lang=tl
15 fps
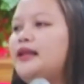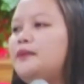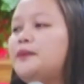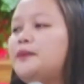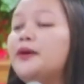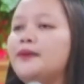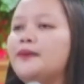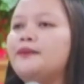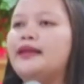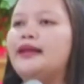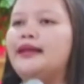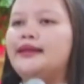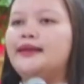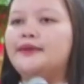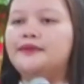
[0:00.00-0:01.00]
po
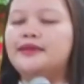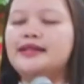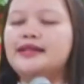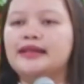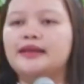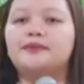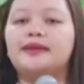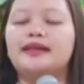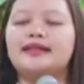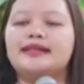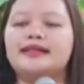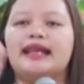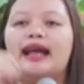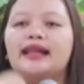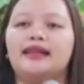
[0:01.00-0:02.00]
ng virgin birth
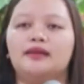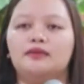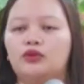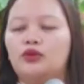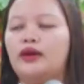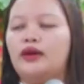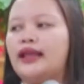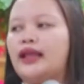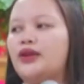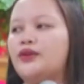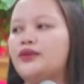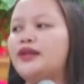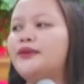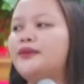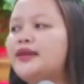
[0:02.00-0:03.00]
sa ating buhay
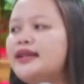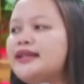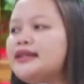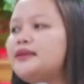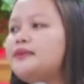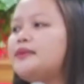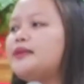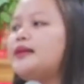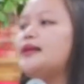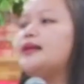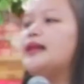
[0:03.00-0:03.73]
ngayon. The virgin birth